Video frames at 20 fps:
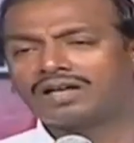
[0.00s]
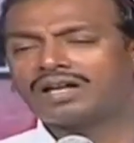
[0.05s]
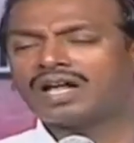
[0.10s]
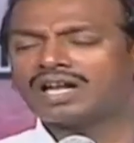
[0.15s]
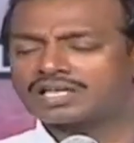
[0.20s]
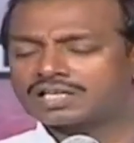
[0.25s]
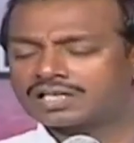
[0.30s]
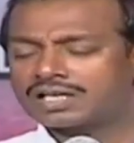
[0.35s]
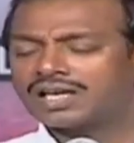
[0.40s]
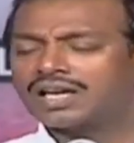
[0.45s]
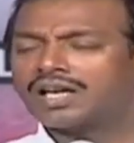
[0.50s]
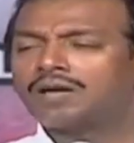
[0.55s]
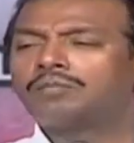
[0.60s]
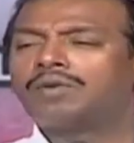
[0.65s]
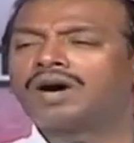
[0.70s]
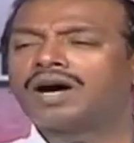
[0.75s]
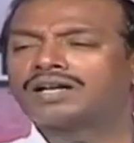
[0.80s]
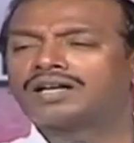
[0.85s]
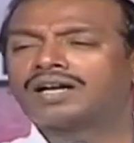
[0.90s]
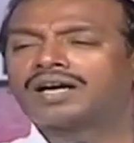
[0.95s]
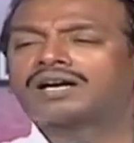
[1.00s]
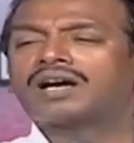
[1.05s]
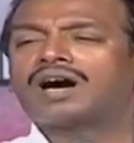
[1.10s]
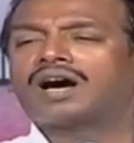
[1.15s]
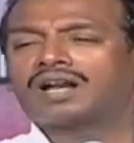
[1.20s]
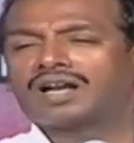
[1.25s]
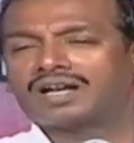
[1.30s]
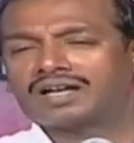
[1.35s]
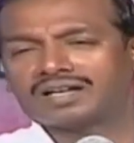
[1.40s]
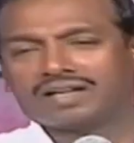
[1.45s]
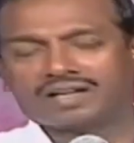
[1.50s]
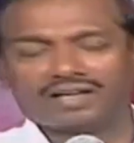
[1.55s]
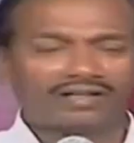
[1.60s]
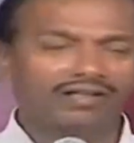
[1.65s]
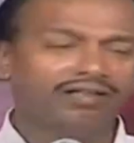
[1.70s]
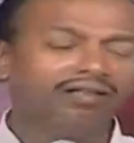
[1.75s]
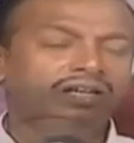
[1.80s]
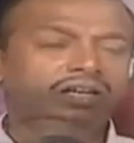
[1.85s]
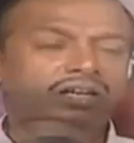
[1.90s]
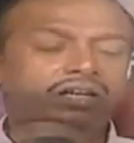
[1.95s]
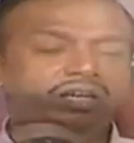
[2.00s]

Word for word: ஆனால் சில மாத காலங்கள்